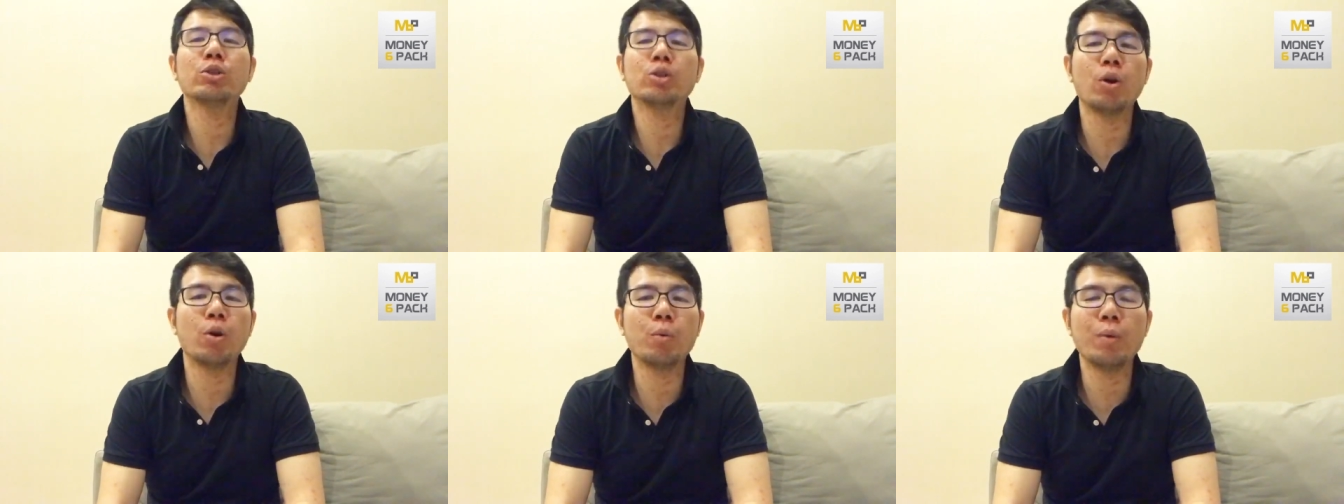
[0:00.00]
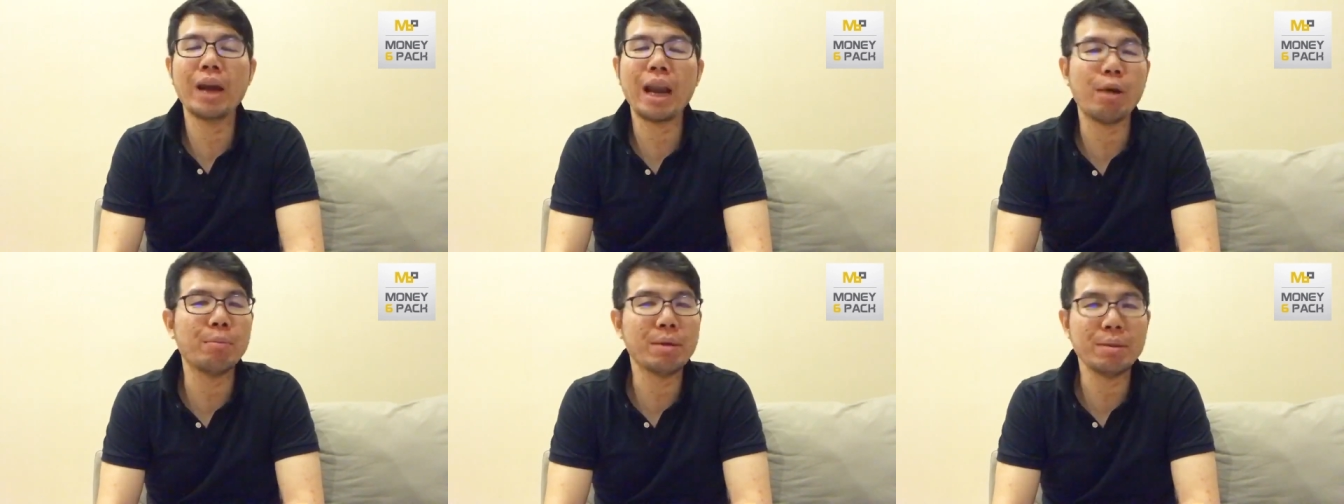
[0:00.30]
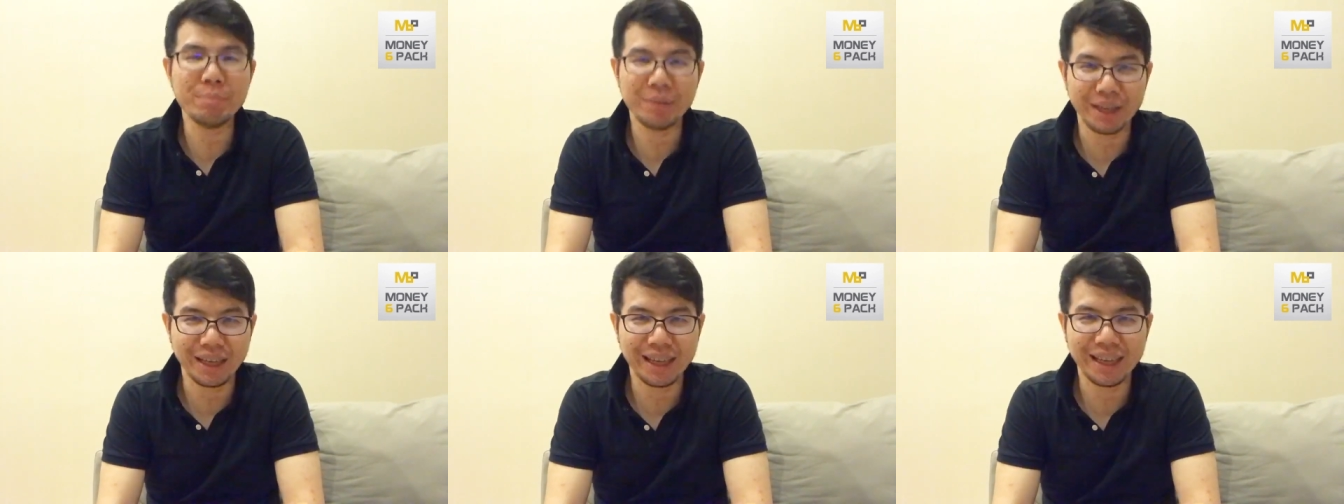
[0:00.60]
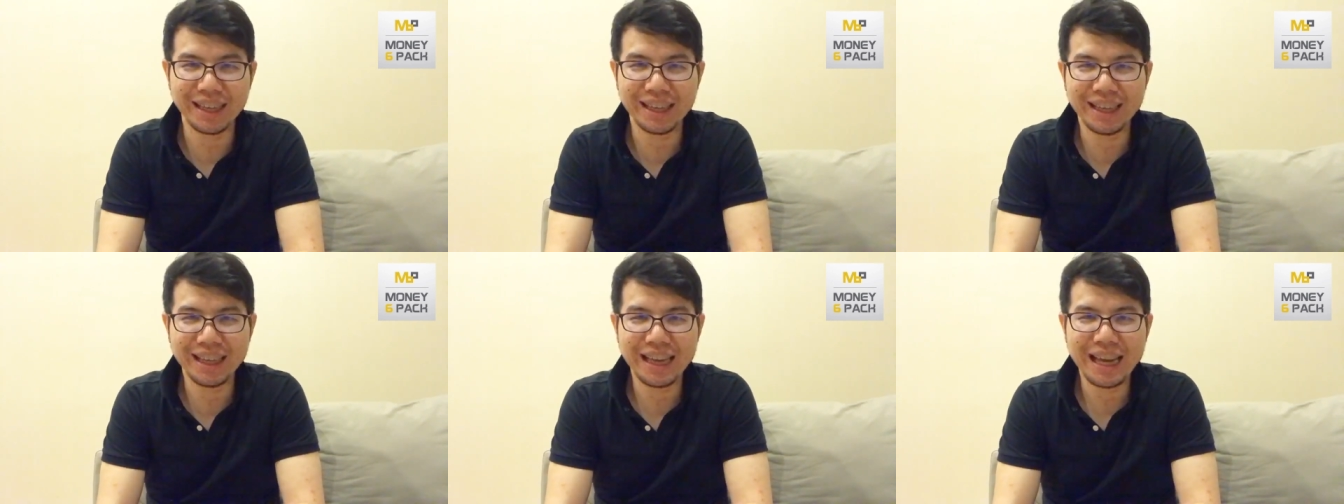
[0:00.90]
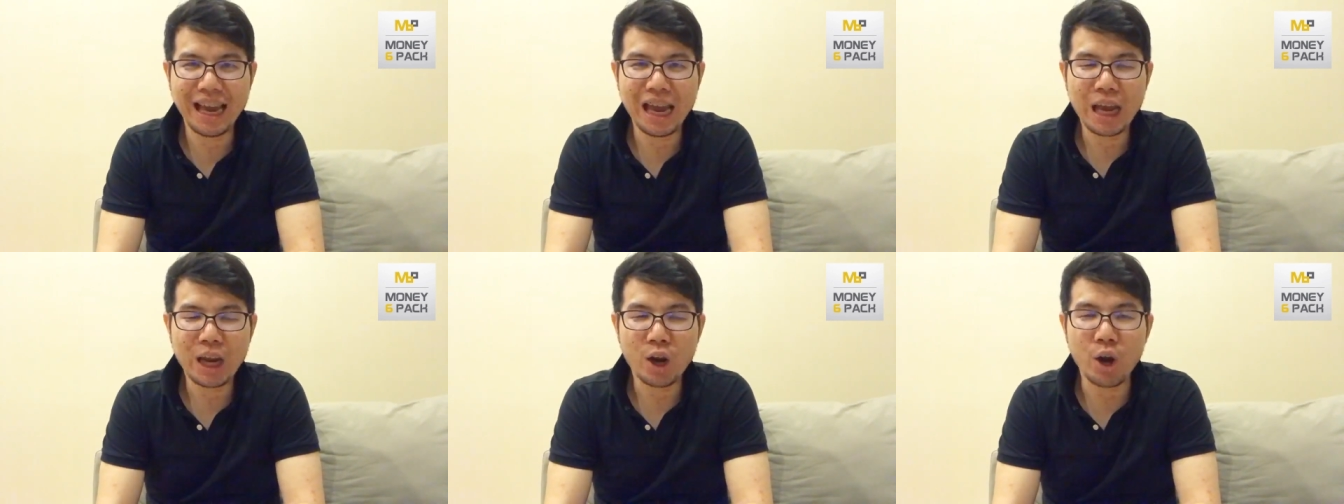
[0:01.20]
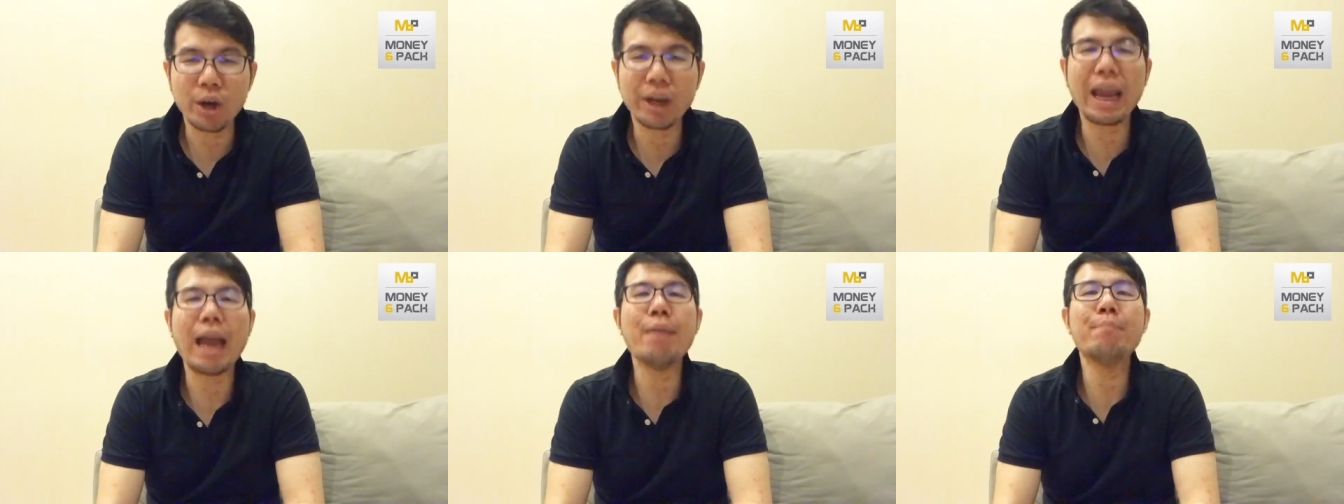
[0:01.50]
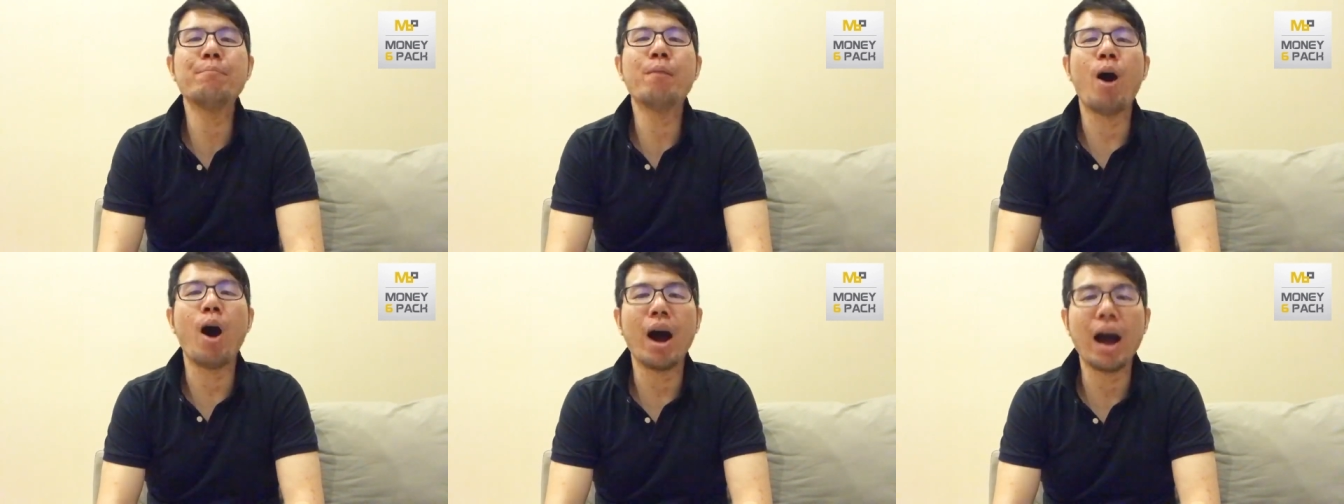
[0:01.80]
งๆว่าเราไม่มีก็แค่
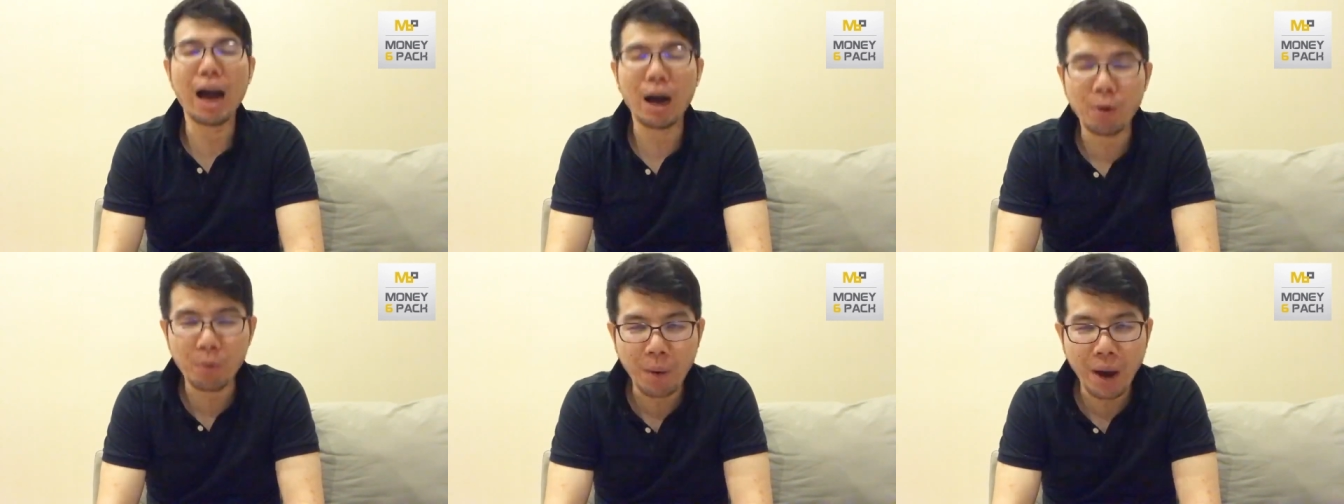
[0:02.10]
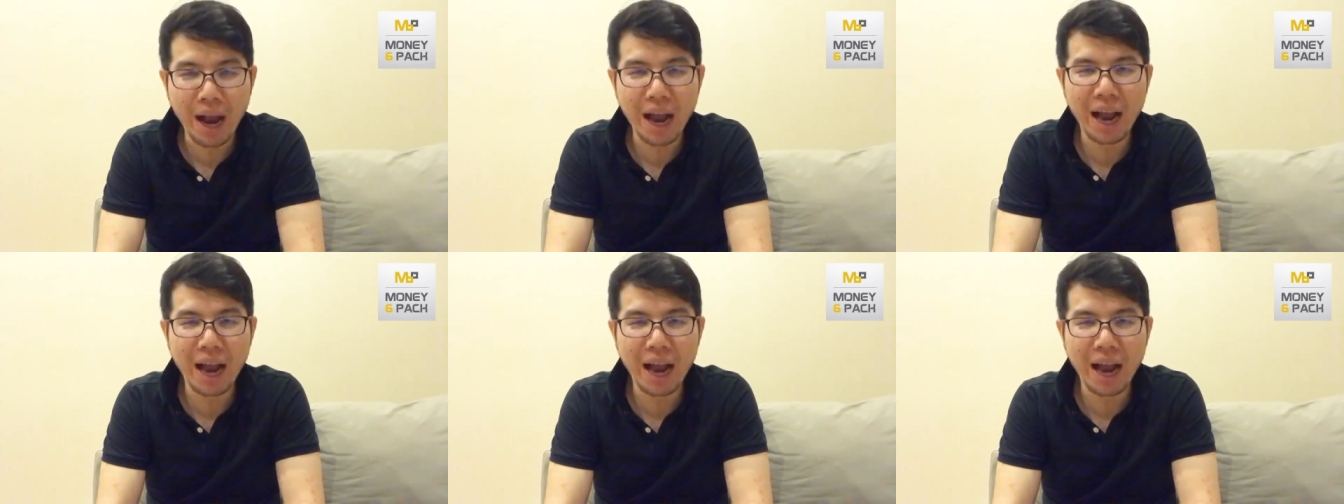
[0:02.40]
บอกเขาว่า